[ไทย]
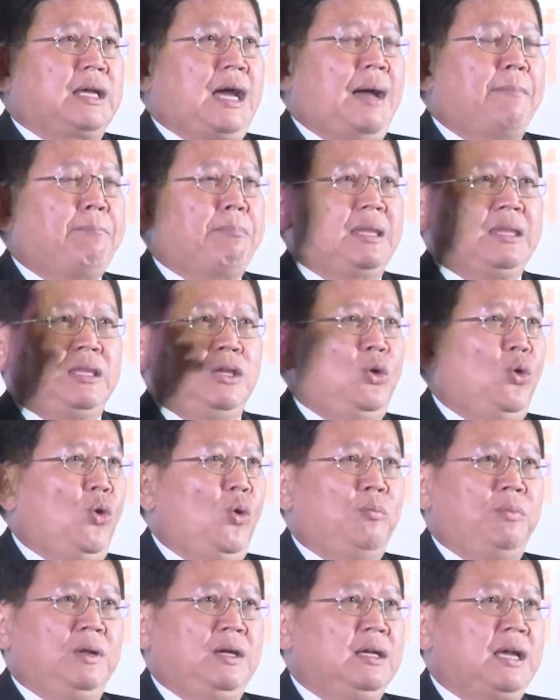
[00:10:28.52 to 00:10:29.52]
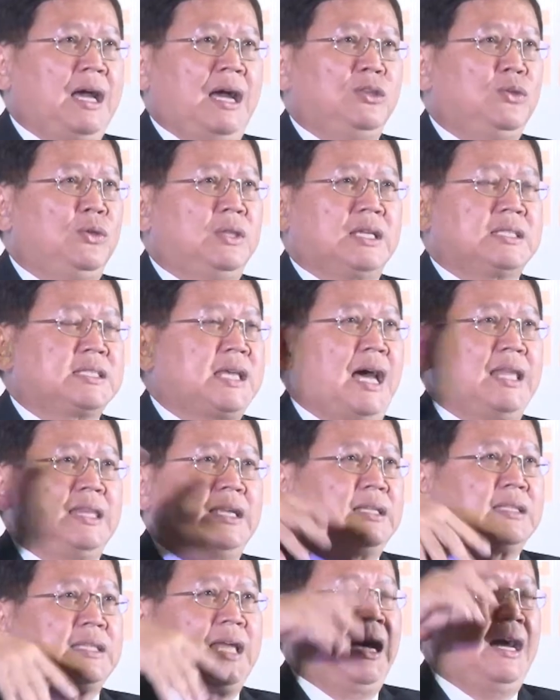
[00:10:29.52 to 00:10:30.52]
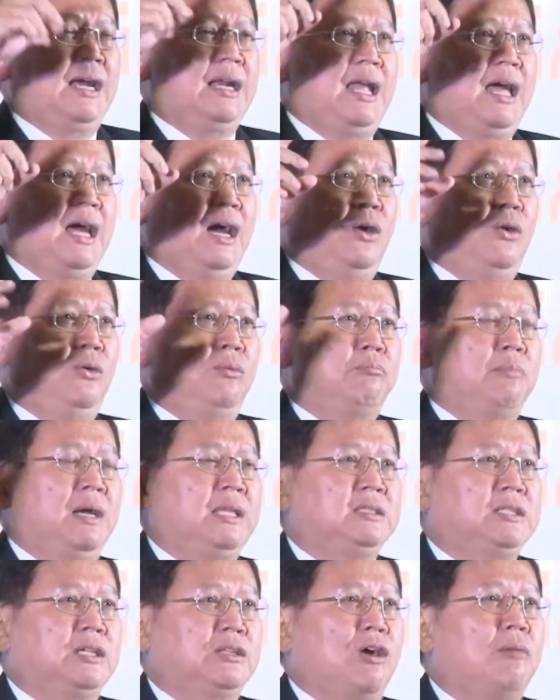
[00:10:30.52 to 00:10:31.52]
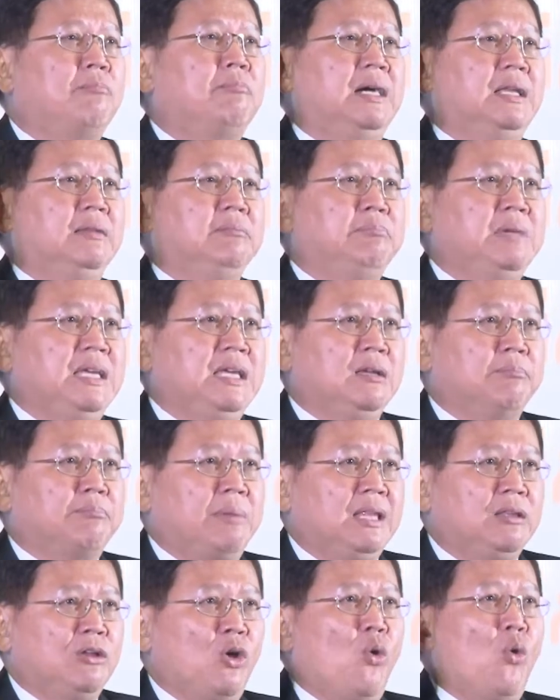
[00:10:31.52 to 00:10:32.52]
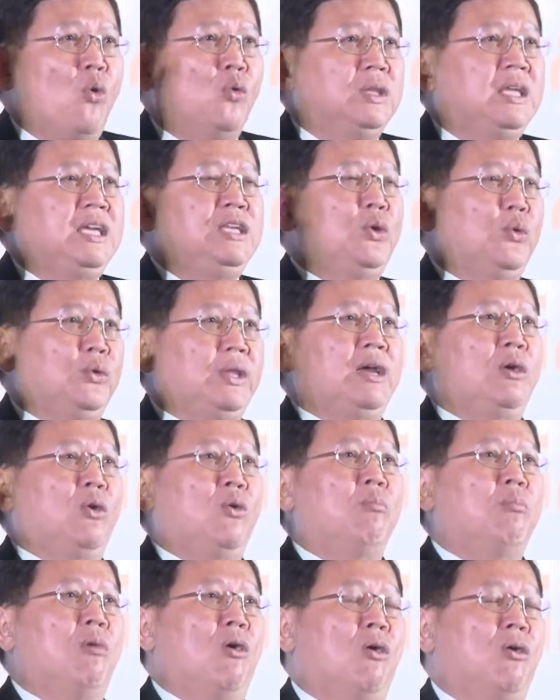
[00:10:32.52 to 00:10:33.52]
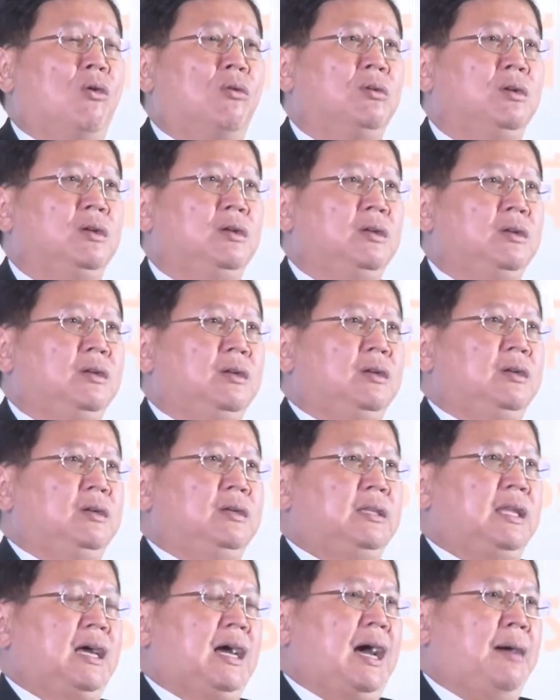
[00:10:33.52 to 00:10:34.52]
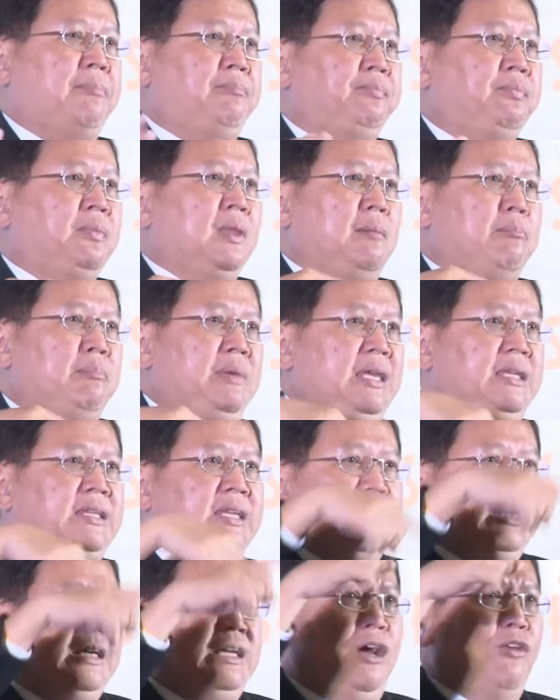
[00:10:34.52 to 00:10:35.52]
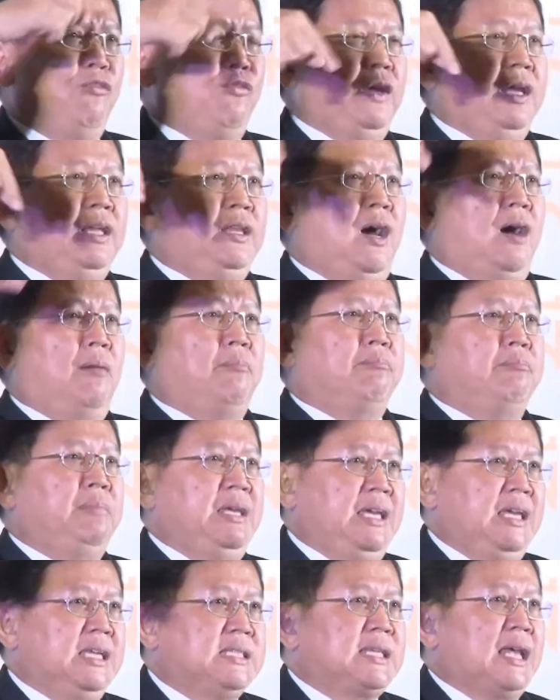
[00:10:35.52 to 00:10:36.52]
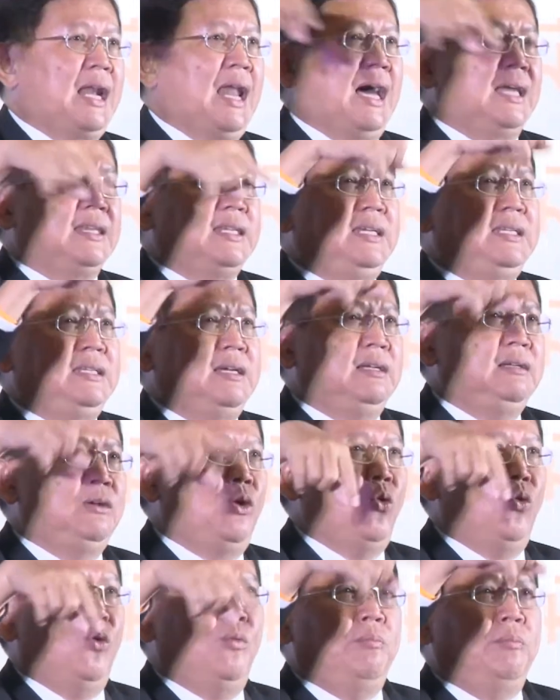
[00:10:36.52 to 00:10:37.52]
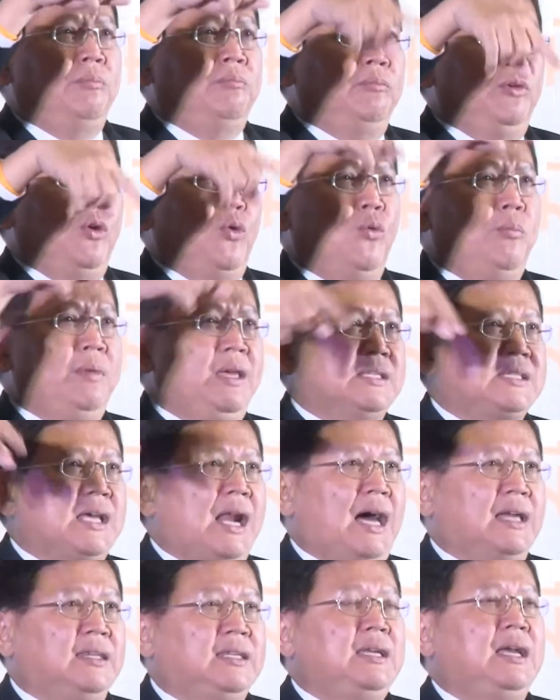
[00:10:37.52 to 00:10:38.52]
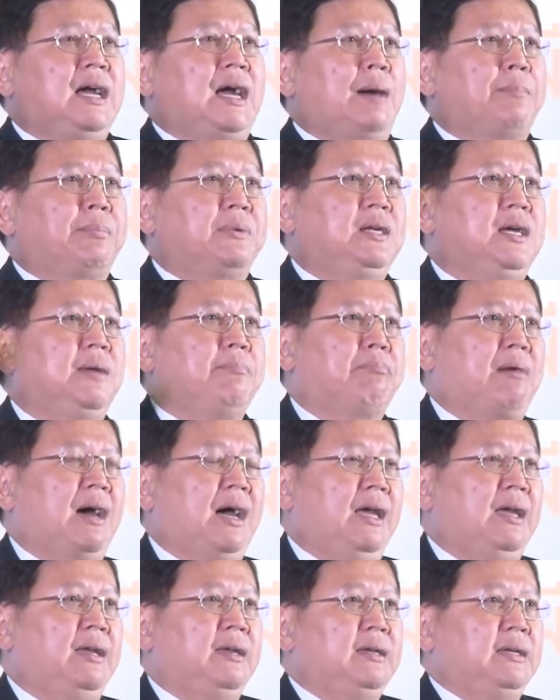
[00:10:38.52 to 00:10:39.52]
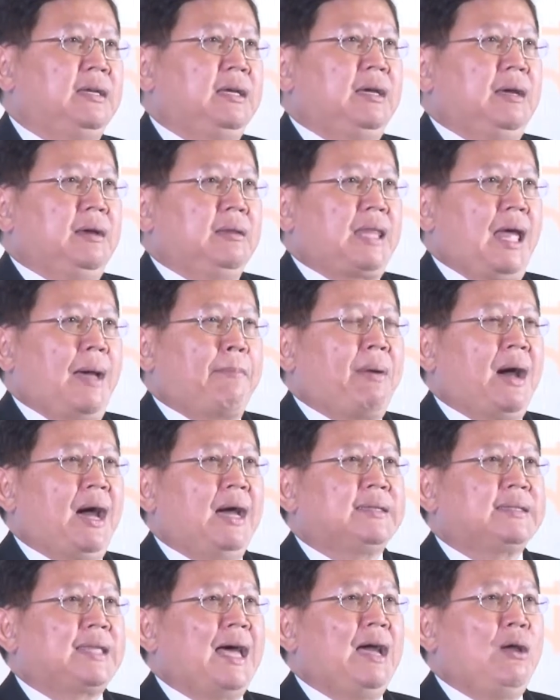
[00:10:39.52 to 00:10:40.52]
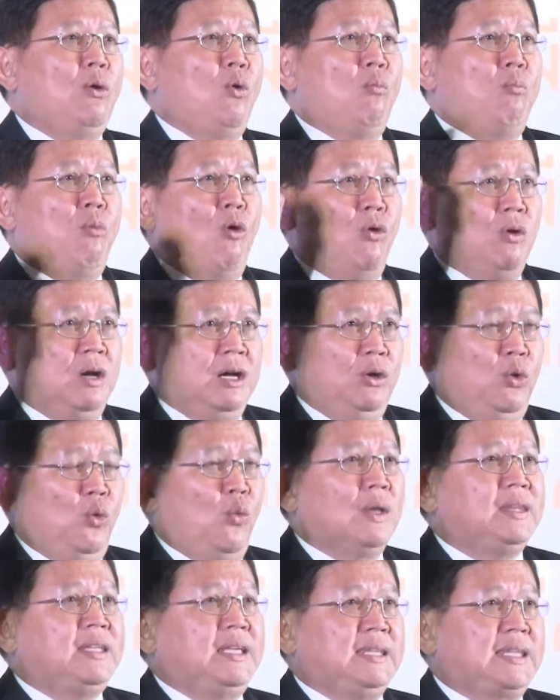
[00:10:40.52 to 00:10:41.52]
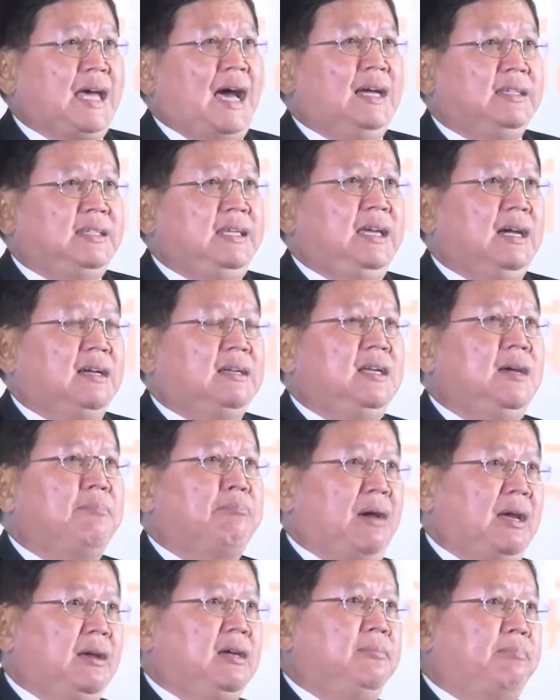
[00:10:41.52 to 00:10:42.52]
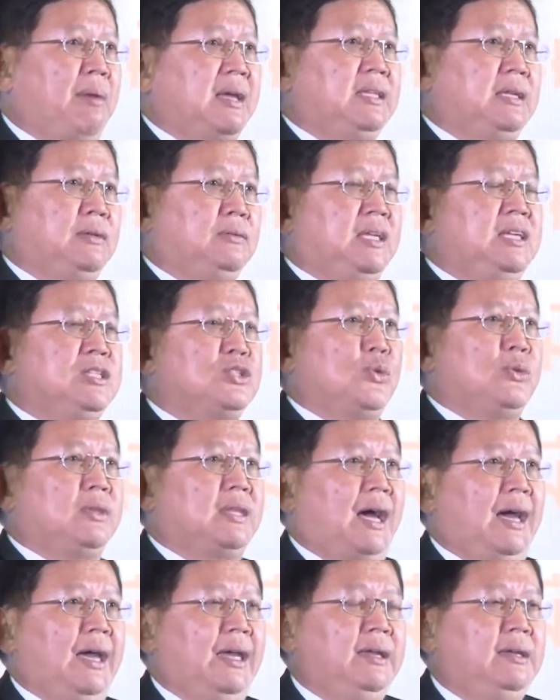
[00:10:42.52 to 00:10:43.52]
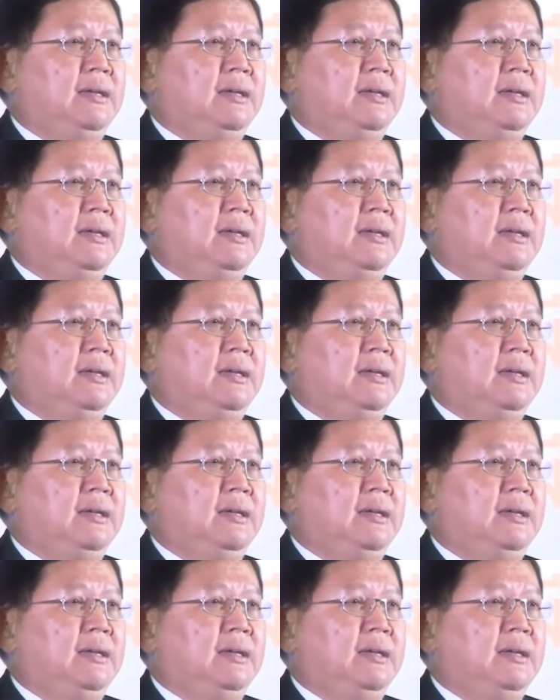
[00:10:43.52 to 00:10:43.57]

การปฏิรูปหรือการยุทธศาสตร์ต่างๆ แล้วมันจะต้องเหมือนมิงเป็นงูที่อยู่ในอุโมงค์นะครับมีอีเกียฟรีดอมมีอิสระที่งูงูมีอิสระที่จะขับเคลื่อนไป แต่ภายใต้อุโมงค์คือรู้ว่าทิศทางที่จะเคลื่อนไปคือไปถึงที่จุดไหน